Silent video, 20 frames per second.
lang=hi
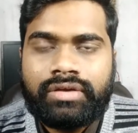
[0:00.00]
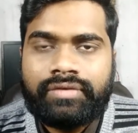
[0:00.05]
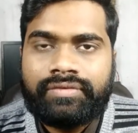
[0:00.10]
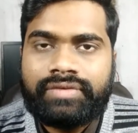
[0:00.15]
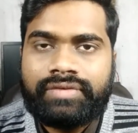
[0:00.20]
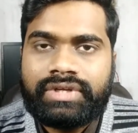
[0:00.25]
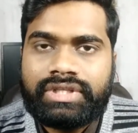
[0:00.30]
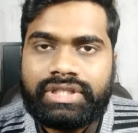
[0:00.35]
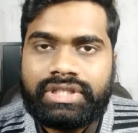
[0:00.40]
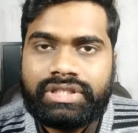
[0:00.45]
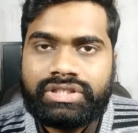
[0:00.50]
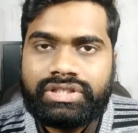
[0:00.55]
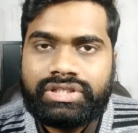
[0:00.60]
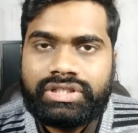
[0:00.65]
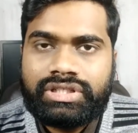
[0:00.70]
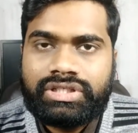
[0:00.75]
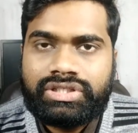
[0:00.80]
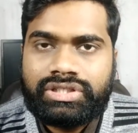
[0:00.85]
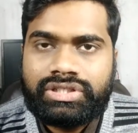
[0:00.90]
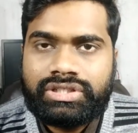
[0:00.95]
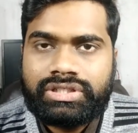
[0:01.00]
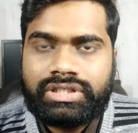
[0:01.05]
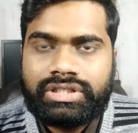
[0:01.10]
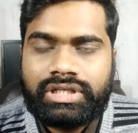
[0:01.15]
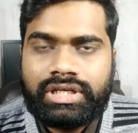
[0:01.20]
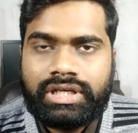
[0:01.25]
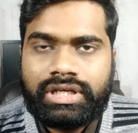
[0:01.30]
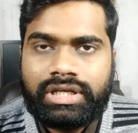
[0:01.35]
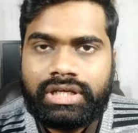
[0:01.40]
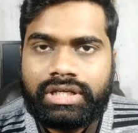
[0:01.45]
फिर तीसरी चीज़ें
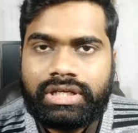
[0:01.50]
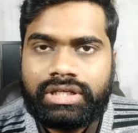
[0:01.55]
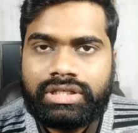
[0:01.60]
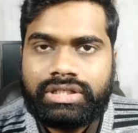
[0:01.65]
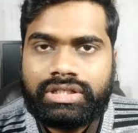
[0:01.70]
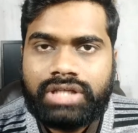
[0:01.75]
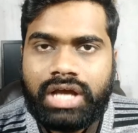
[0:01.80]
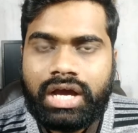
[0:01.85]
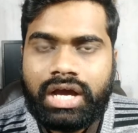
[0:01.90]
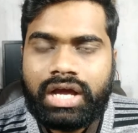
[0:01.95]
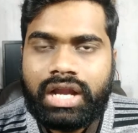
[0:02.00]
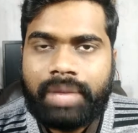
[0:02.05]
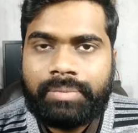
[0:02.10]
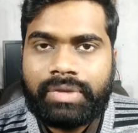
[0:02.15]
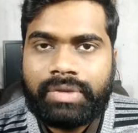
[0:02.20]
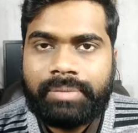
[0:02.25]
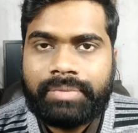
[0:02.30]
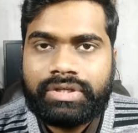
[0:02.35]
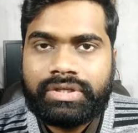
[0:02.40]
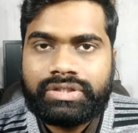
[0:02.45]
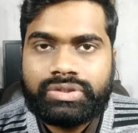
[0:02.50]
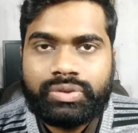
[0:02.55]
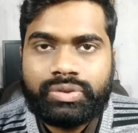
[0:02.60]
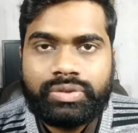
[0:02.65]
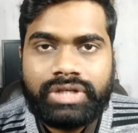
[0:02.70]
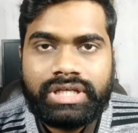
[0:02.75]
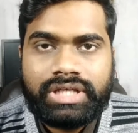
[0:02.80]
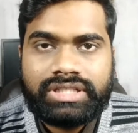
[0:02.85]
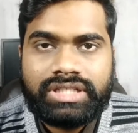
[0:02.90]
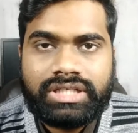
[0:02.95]
हैं कि अगर आपके पास
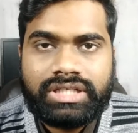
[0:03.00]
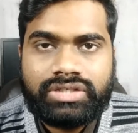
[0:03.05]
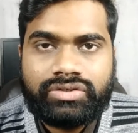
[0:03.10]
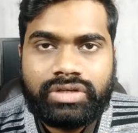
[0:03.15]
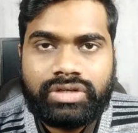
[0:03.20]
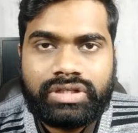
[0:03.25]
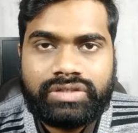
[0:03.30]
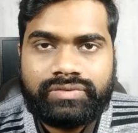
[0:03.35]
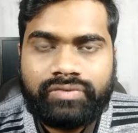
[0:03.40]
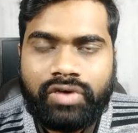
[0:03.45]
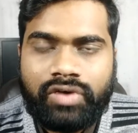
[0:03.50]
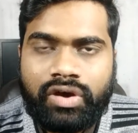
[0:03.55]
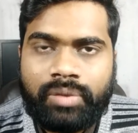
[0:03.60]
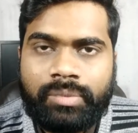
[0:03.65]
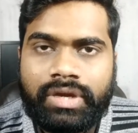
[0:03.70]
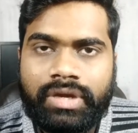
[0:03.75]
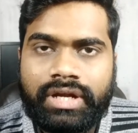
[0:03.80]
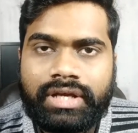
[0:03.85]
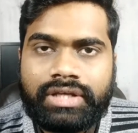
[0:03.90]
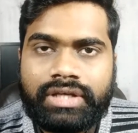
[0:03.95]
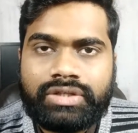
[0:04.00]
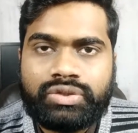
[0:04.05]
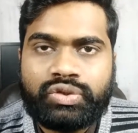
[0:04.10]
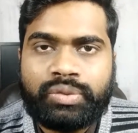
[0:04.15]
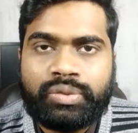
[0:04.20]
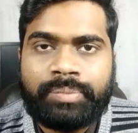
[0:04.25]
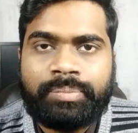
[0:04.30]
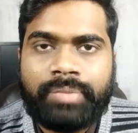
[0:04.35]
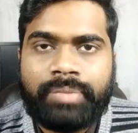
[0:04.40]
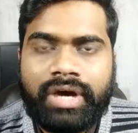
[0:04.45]
कोई ऐसा ट्रांसफार्मर है
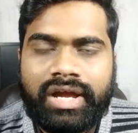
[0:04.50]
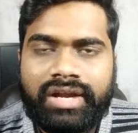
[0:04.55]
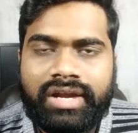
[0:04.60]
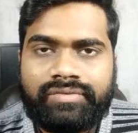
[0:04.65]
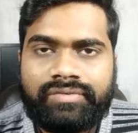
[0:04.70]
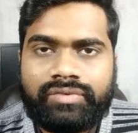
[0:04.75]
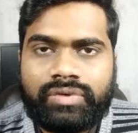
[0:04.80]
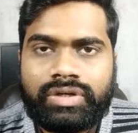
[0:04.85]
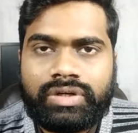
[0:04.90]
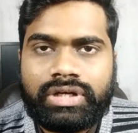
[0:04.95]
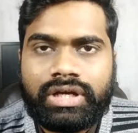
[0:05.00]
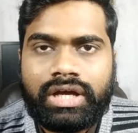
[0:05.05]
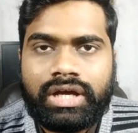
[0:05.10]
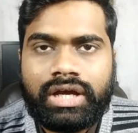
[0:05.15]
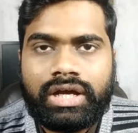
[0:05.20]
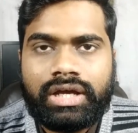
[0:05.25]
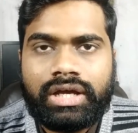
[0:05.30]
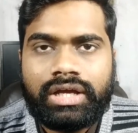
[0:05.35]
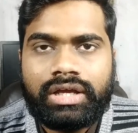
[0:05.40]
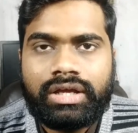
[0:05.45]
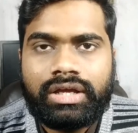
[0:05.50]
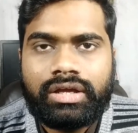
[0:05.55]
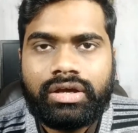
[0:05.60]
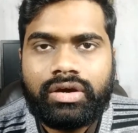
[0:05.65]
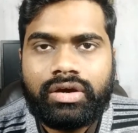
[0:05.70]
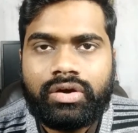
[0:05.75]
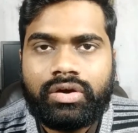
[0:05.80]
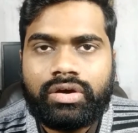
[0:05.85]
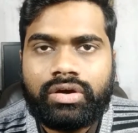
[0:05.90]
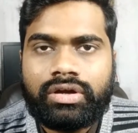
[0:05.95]
जो 12 वोल्ट का है
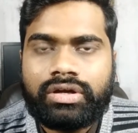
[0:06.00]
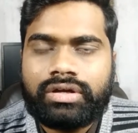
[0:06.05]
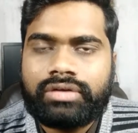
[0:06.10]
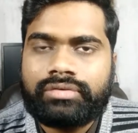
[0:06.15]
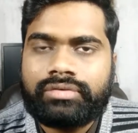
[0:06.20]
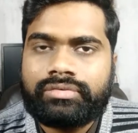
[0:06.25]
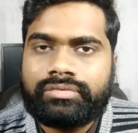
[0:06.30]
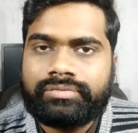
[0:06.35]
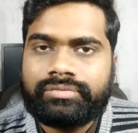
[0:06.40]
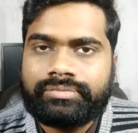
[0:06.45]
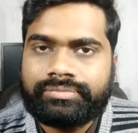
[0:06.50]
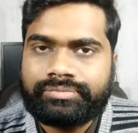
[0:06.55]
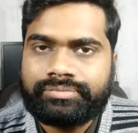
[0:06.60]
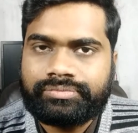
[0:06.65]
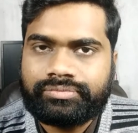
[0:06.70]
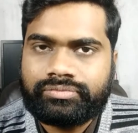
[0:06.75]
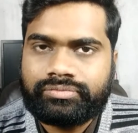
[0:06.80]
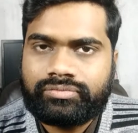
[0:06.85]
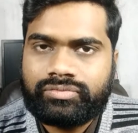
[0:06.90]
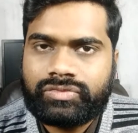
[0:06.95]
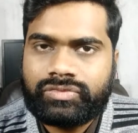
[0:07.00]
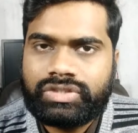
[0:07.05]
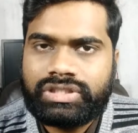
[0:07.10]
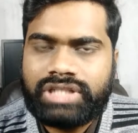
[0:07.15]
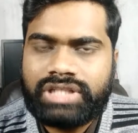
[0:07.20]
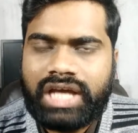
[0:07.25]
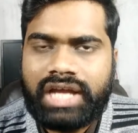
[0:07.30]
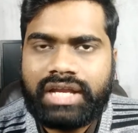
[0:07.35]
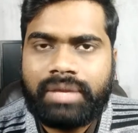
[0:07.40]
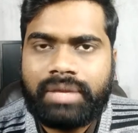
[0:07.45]
और
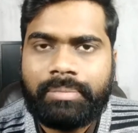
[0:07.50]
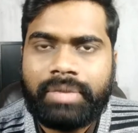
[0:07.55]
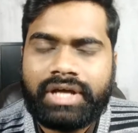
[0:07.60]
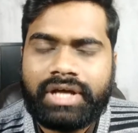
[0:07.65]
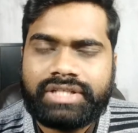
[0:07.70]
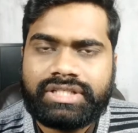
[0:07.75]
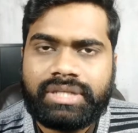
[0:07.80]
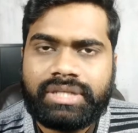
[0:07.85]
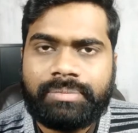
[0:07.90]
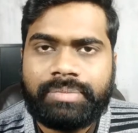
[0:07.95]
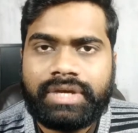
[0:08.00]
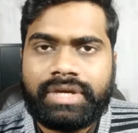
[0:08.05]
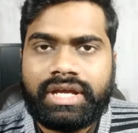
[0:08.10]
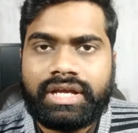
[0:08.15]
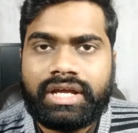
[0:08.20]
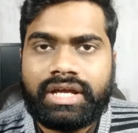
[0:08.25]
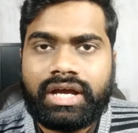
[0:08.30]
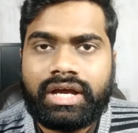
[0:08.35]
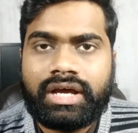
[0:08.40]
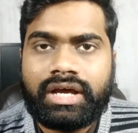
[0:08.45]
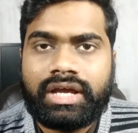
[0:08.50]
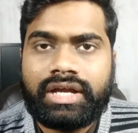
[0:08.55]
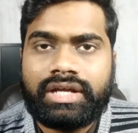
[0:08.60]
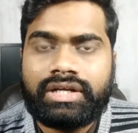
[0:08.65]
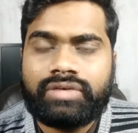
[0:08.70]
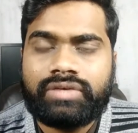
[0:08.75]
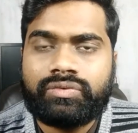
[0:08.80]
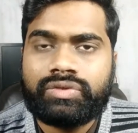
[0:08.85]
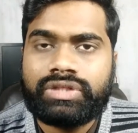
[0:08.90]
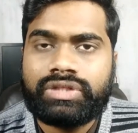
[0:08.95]
चार या पाँच एम्पेयर का
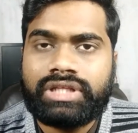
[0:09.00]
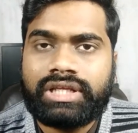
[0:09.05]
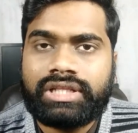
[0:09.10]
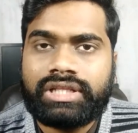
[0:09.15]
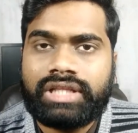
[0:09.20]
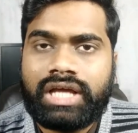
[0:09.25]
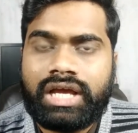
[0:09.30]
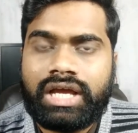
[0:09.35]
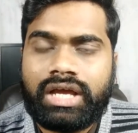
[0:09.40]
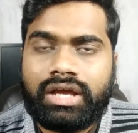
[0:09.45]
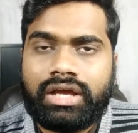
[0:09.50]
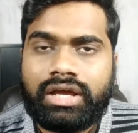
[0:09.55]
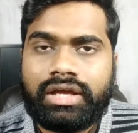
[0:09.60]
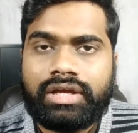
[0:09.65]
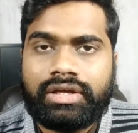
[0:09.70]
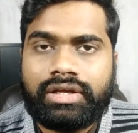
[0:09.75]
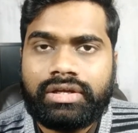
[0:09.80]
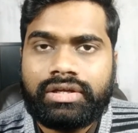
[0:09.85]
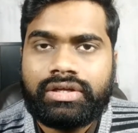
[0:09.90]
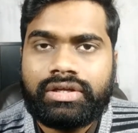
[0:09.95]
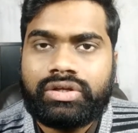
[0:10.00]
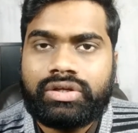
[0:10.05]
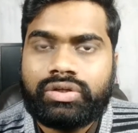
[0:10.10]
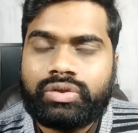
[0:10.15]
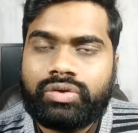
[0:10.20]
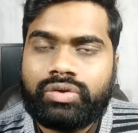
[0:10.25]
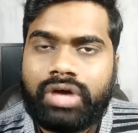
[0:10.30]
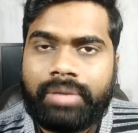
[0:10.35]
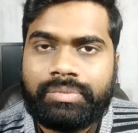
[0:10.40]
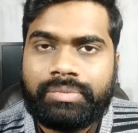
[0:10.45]
करंट वो देता है
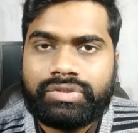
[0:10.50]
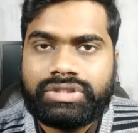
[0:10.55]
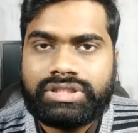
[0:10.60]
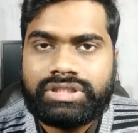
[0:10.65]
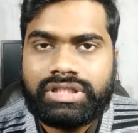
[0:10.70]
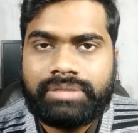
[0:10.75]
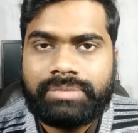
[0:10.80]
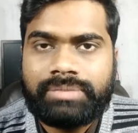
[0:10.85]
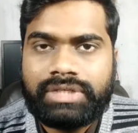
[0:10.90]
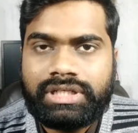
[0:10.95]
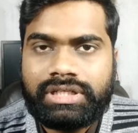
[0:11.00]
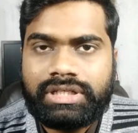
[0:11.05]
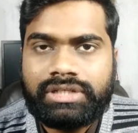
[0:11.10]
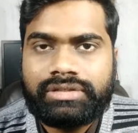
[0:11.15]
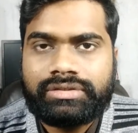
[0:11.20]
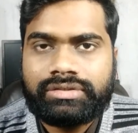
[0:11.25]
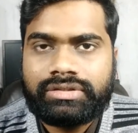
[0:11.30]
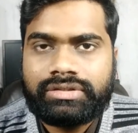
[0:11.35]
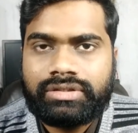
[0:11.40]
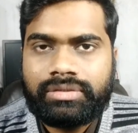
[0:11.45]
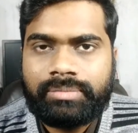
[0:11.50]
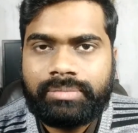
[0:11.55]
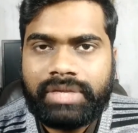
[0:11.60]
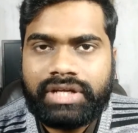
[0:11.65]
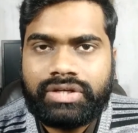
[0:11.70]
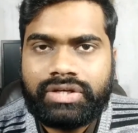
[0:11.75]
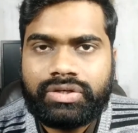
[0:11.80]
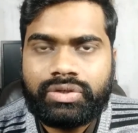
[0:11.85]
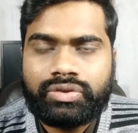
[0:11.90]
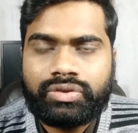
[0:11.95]
तो आप उससे भी
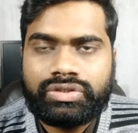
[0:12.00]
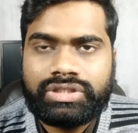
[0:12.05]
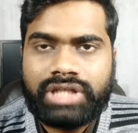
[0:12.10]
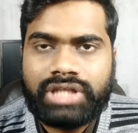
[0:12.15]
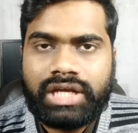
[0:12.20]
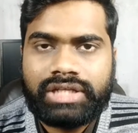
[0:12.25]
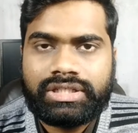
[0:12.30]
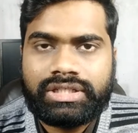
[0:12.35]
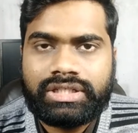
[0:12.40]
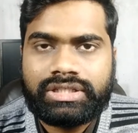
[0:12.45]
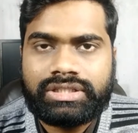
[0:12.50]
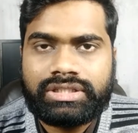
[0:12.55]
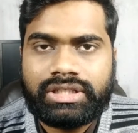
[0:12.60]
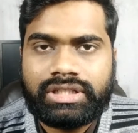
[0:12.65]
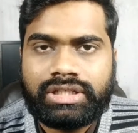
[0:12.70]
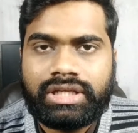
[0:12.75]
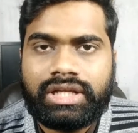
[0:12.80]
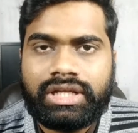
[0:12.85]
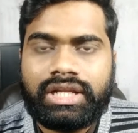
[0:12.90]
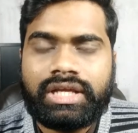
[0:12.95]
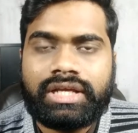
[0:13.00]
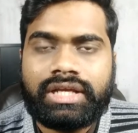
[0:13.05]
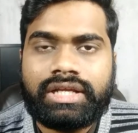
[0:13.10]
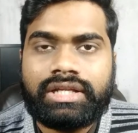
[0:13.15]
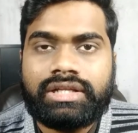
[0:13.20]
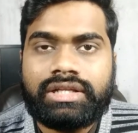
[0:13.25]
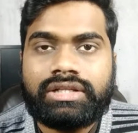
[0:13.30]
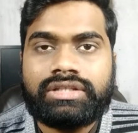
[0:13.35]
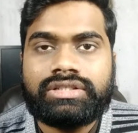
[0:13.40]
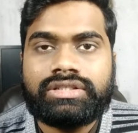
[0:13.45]
बैटरी को चार्ज कर सकते हैं
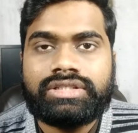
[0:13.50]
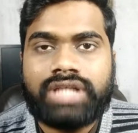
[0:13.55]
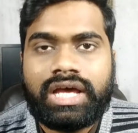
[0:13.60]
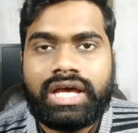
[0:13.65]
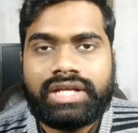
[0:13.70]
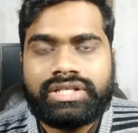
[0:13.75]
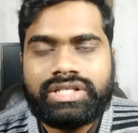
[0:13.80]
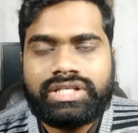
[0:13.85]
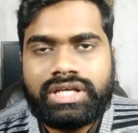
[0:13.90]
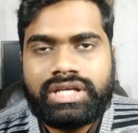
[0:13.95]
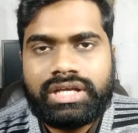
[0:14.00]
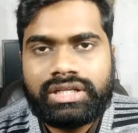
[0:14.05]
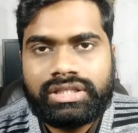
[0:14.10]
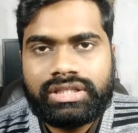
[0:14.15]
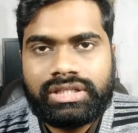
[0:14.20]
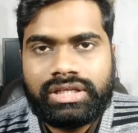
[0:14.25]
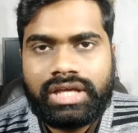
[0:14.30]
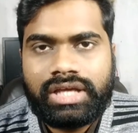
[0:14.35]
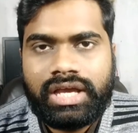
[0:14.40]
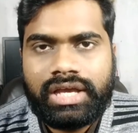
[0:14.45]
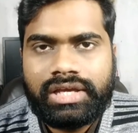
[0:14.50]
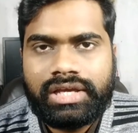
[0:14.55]
लेकिन चार्जिंग करते